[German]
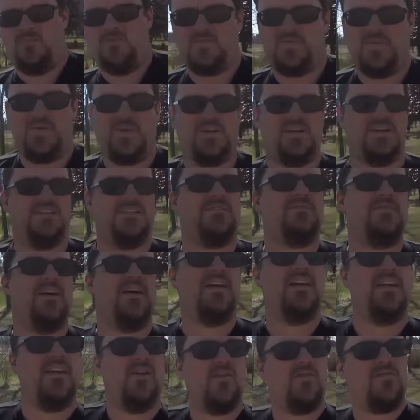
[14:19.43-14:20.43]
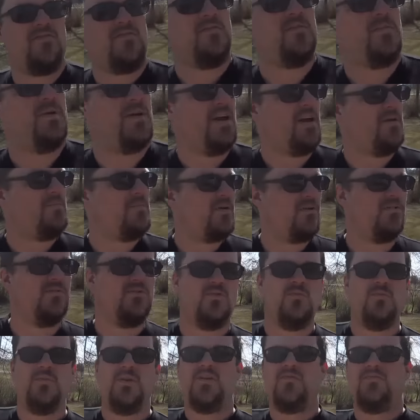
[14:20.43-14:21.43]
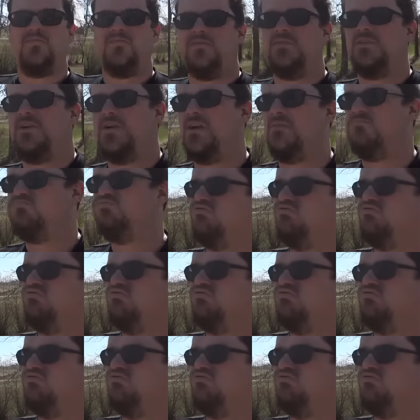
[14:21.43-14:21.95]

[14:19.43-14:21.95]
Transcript: muss man eine ganze Weile laufen, wenn man hier einmal rundherum laufen will.